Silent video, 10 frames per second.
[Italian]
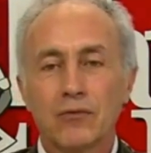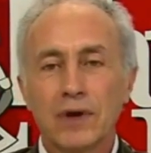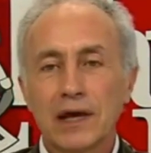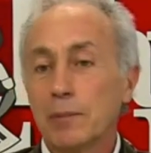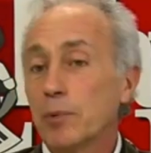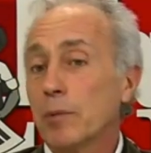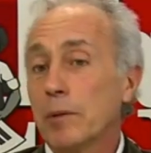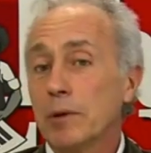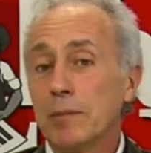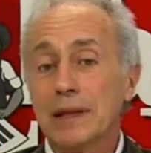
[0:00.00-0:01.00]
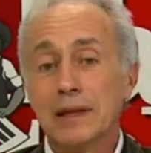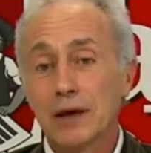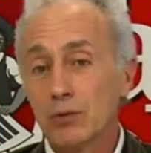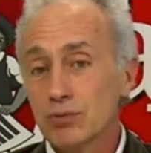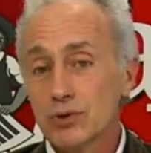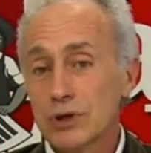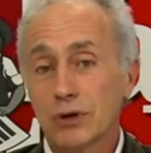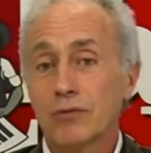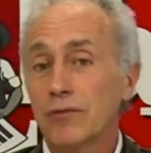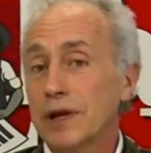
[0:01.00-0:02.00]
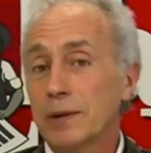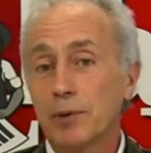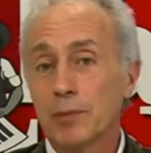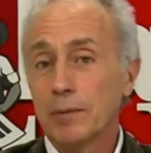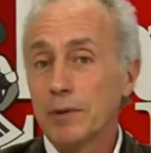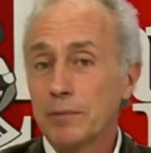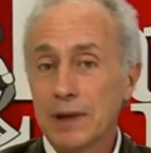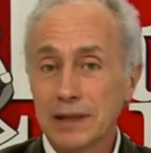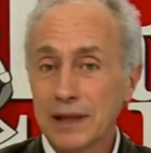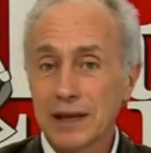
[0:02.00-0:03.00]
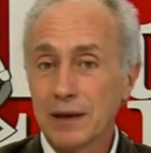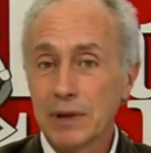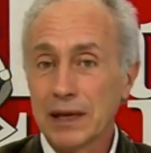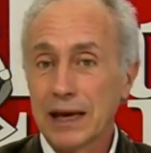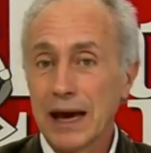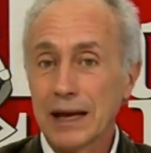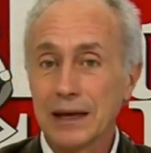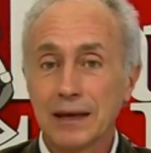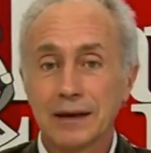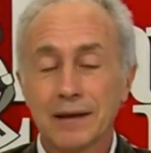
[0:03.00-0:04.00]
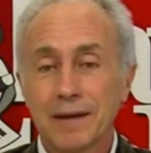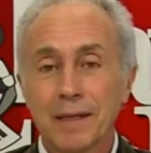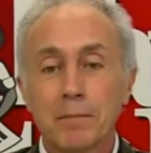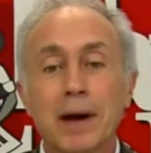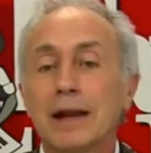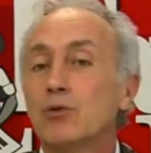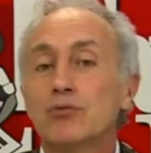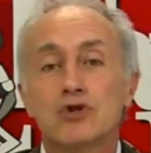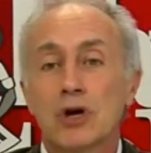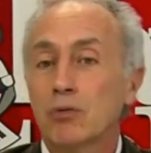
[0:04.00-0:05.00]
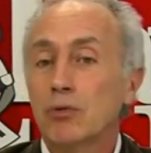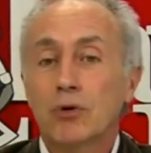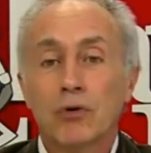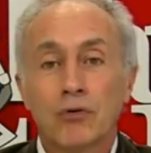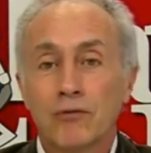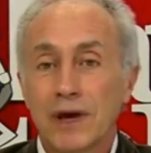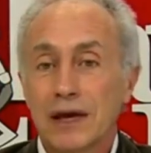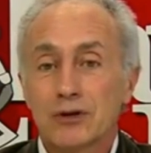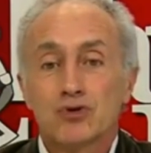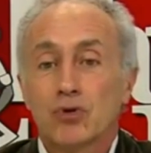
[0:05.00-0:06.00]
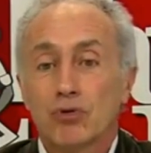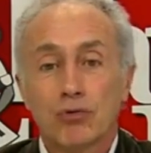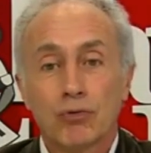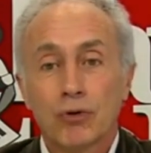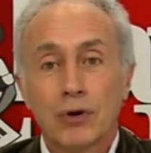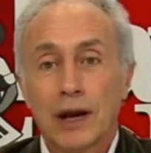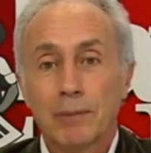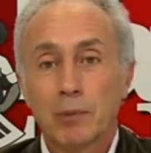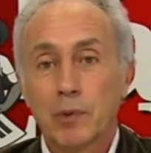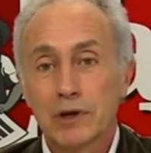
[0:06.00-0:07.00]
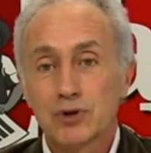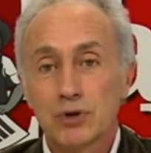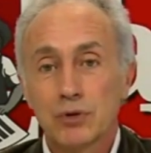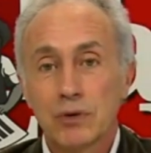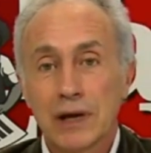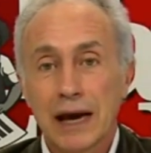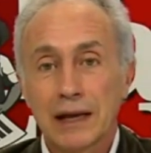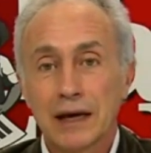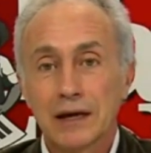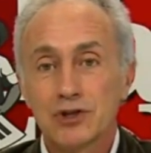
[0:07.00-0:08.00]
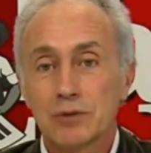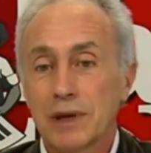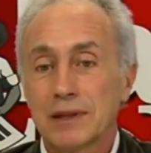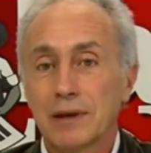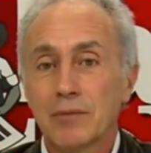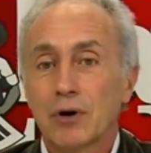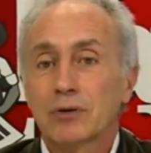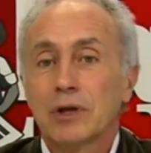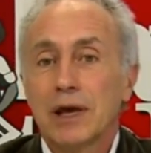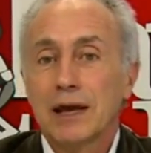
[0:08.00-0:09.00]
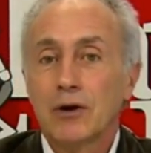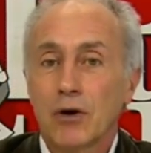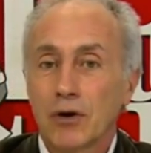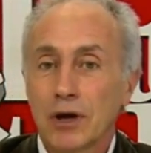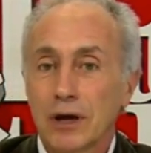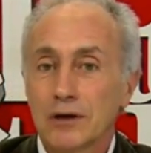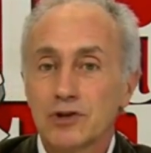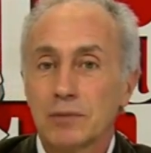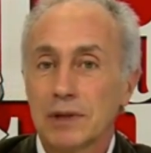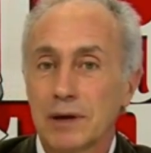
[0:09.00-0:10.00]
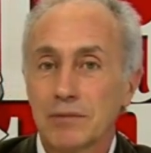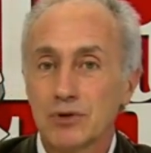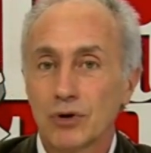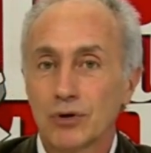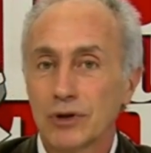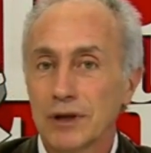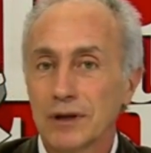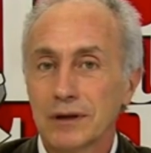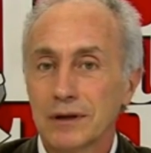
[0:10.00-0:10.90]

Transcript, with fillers: conviene probabilmente ai russi, conviene probabilmente agli americani, ma gli unici a cui non conviene sono la popolazione ucraina che ci mette i morti e noi che ci mettiamo i soldi.